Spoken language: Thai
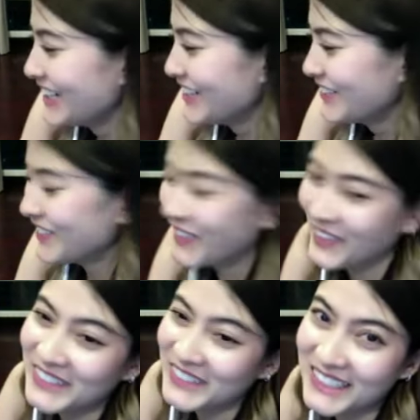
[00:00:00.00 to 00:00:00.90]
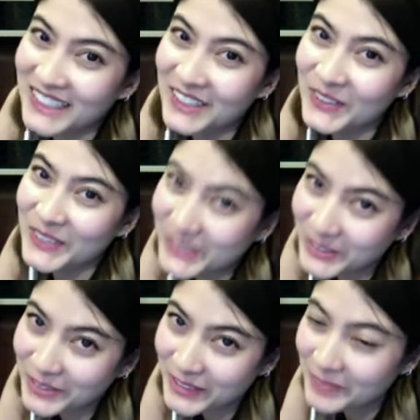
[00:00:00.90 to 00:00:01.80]
เพราะว่ามันคือหลุย
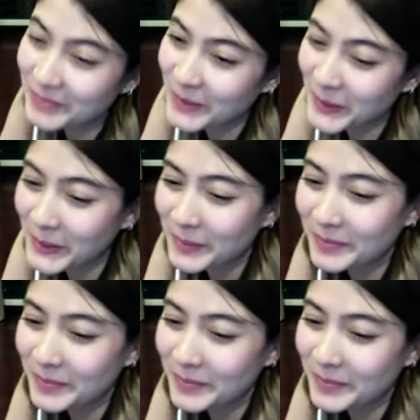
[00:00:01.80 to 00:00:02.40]
สุพรีมอร์ม